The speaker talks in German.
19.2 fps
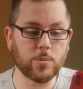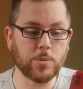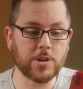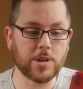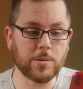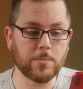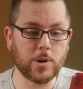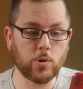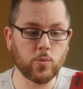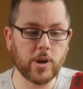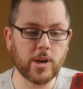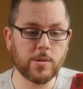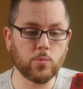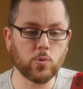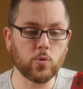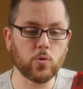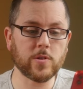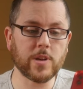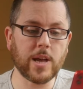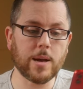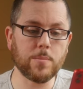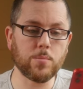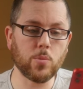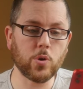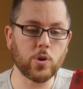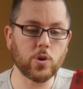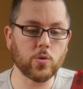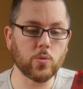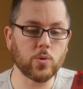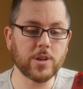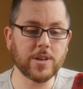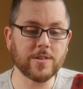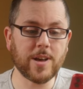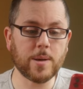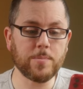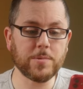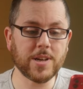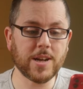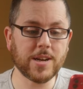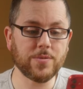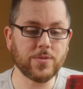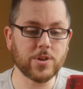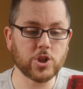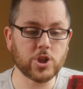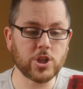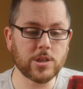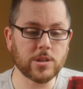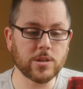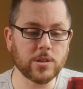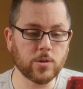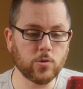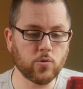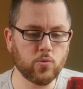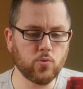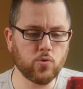ob ich den manuellen Modus haben möchte und ihr habt hier halt verschiedene